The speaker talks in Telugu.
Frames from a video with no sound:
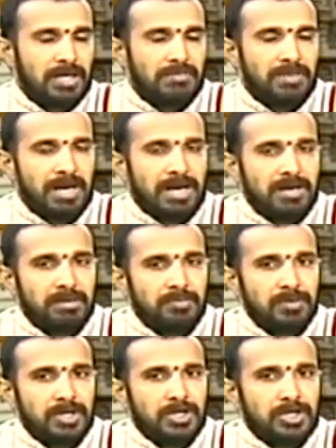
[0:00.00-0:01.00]
ఈ మరణం
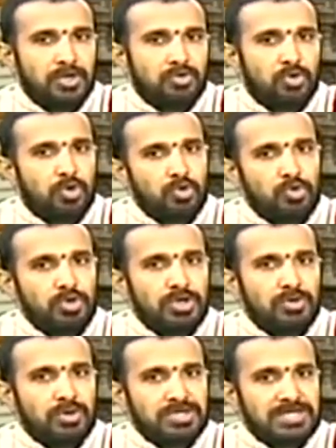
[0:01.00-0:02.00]
ఎప్పుడైతే
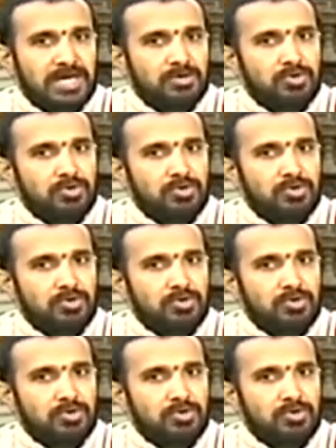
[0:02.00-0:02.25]
కోరుకున్నా ఒకసారి